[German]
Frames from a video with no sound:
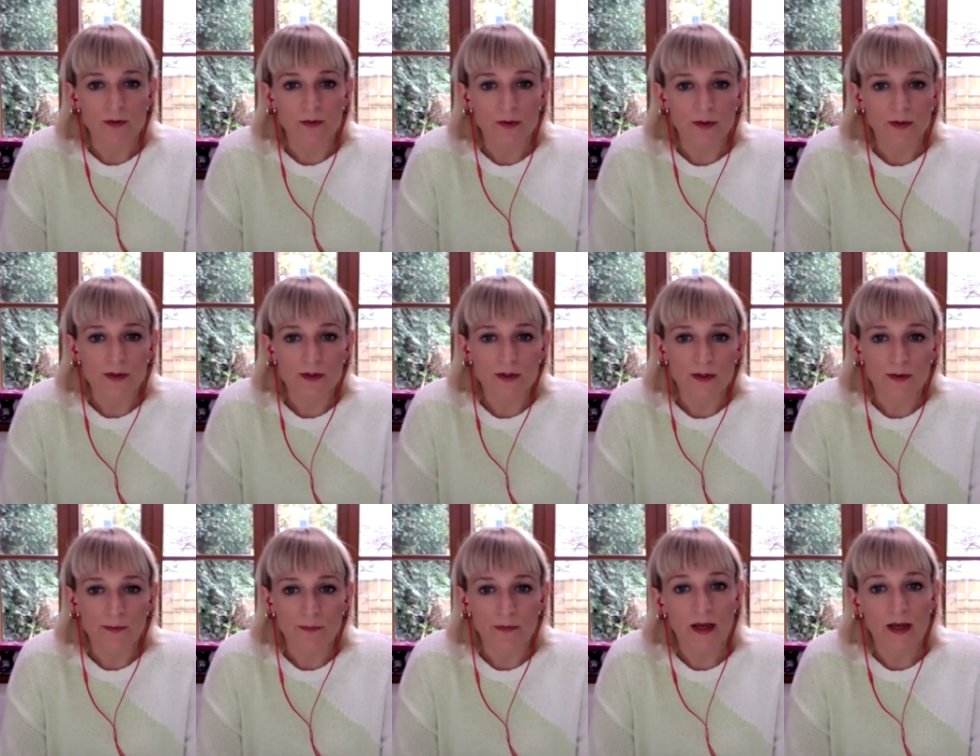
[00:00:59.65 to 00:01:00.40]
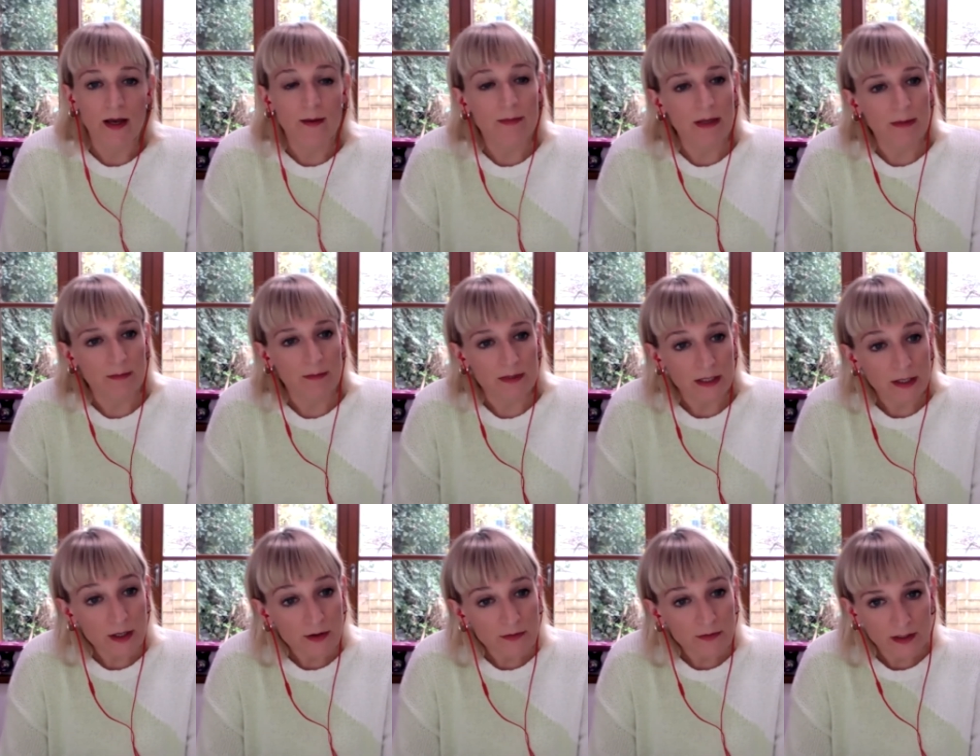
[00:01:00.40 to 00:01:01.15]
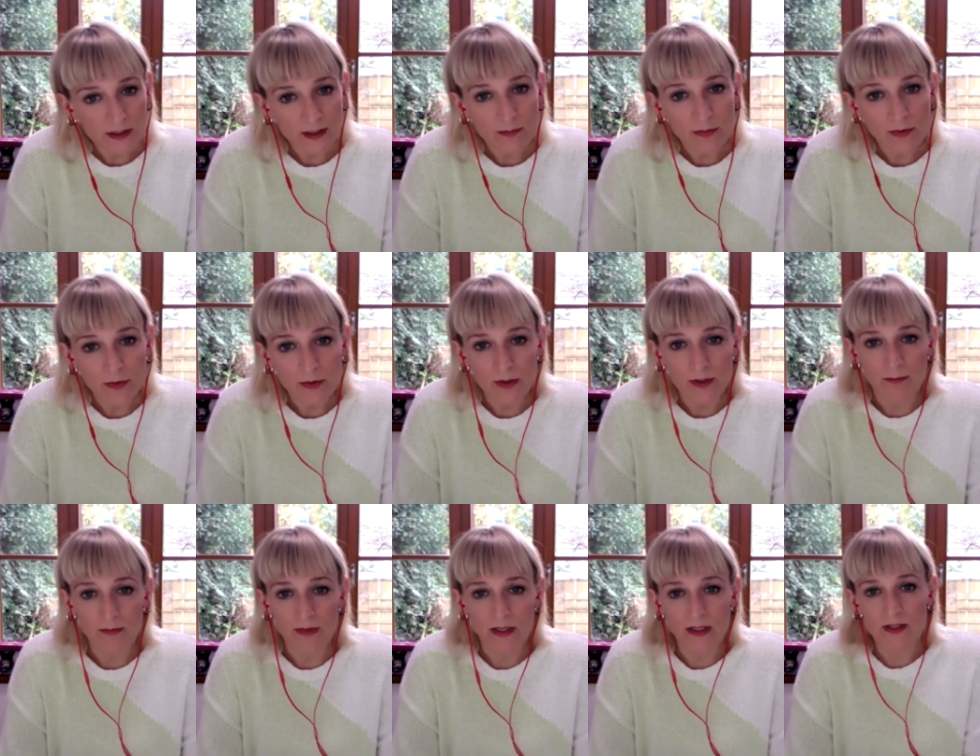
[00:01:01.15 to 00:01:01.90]
Und ähm, habe eben daraufhin dann
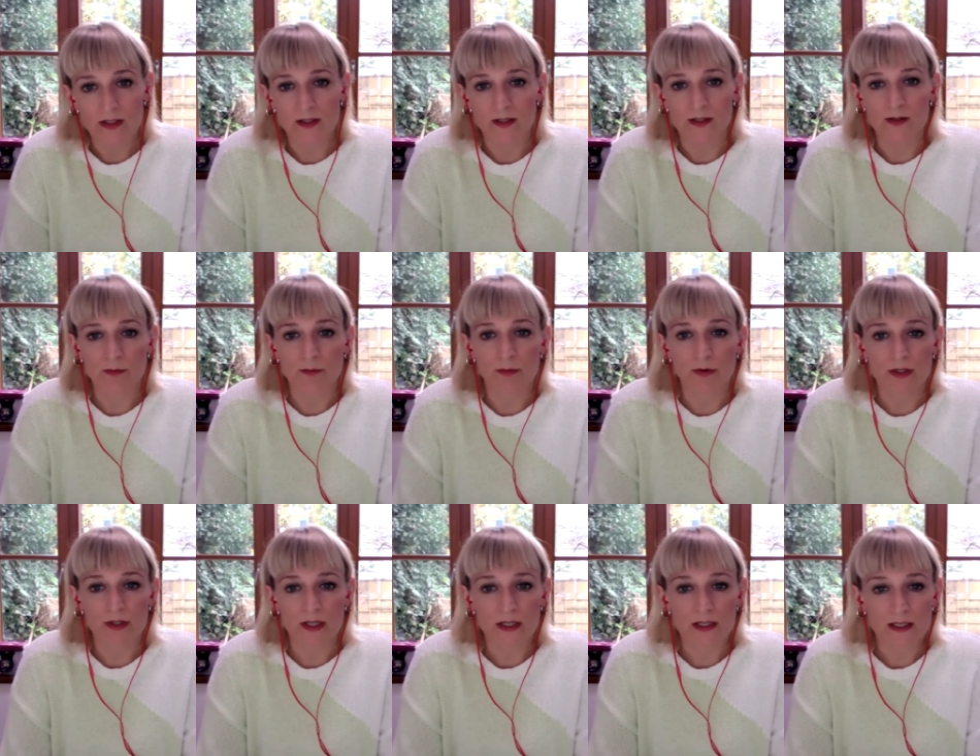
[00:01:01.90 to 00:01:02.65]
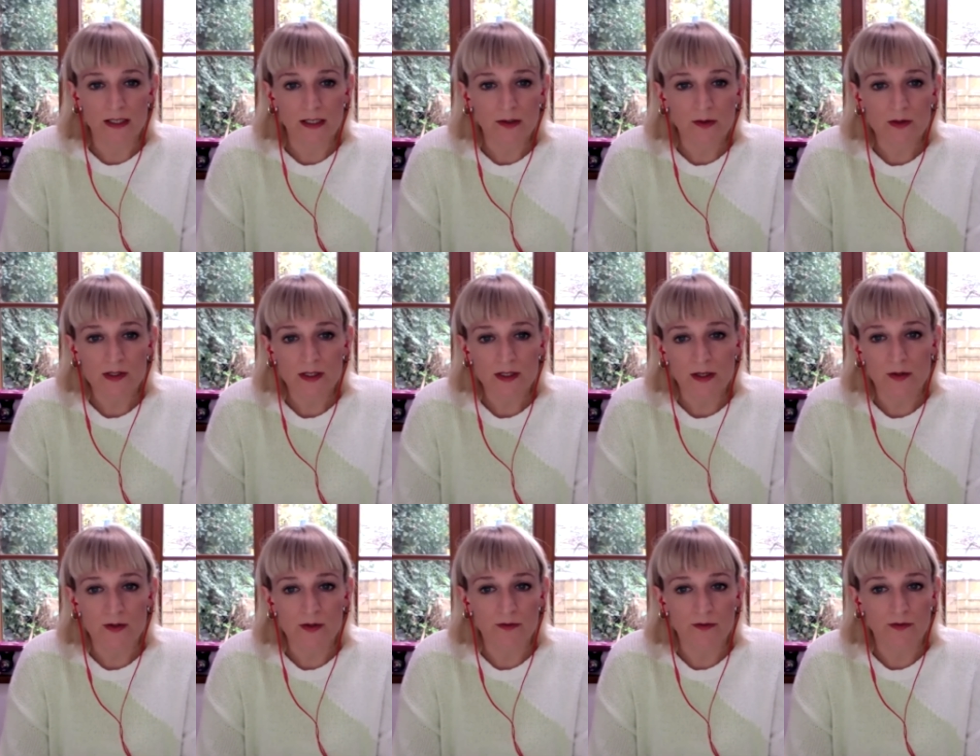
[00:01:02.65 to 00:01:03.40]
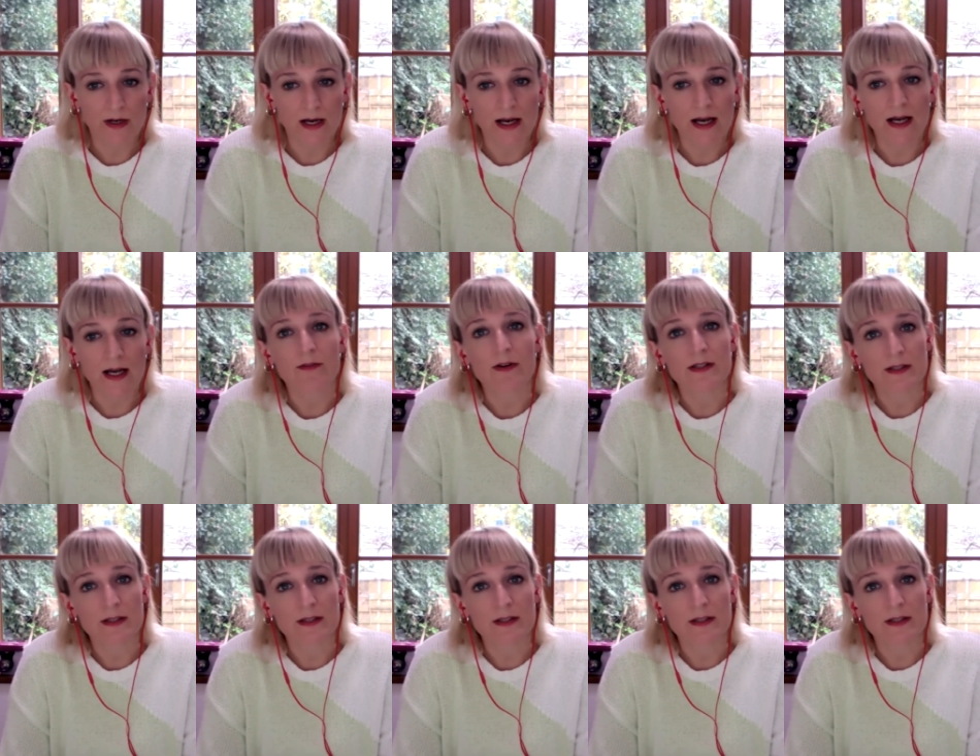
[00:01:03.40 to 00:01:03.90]
begonnen, Menschen zu porträtieren und sie auch zu fragen, was